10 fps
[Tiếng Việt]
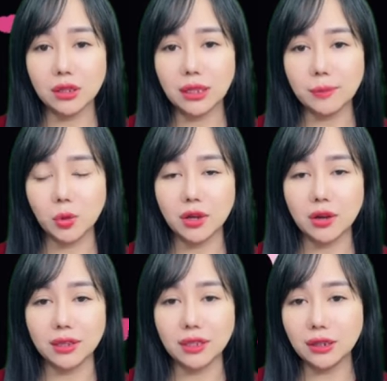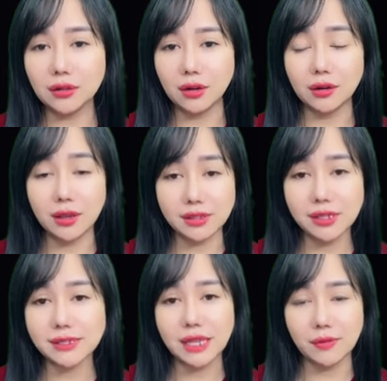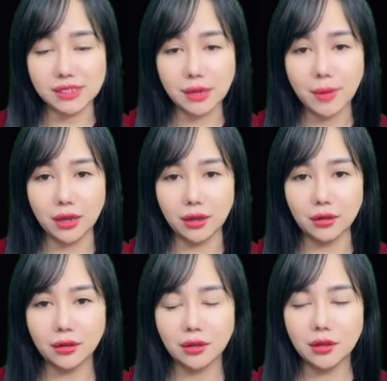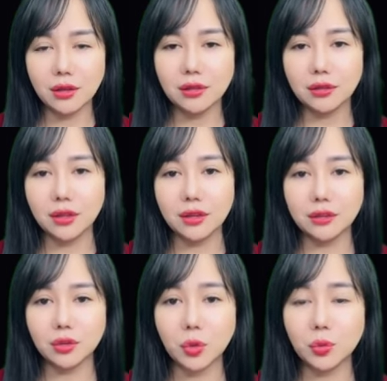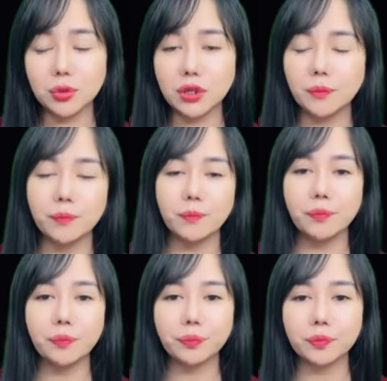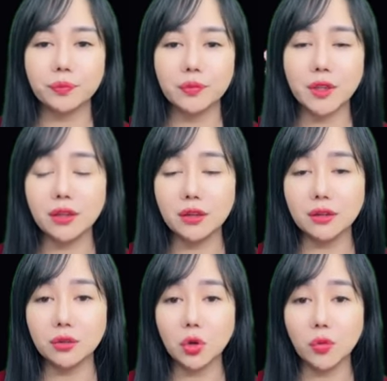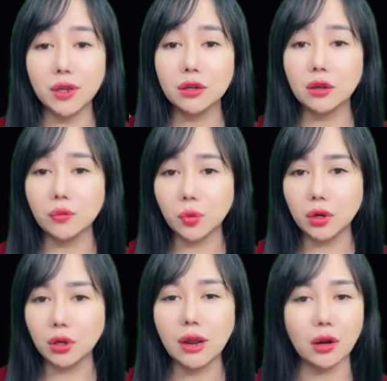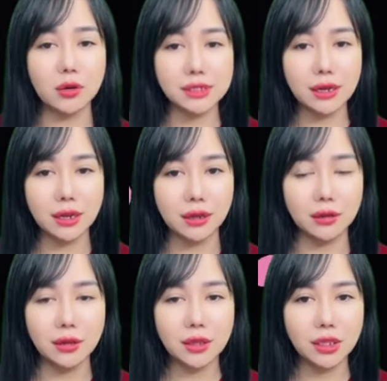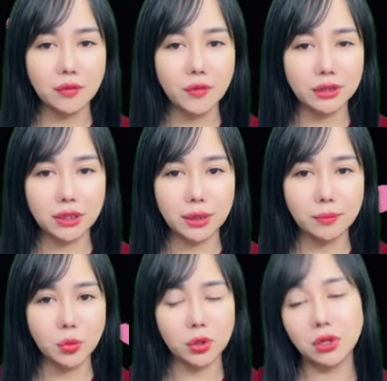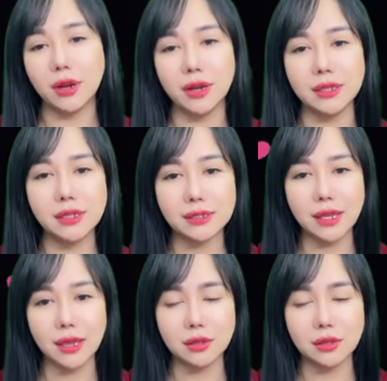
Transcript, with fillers: qua một chặng đường dài, hắn nhận ra bản thân mình chính là nguyên nhân của sự đổ vỡ. Đã vậy thì... Anh bị đau ở đâu à?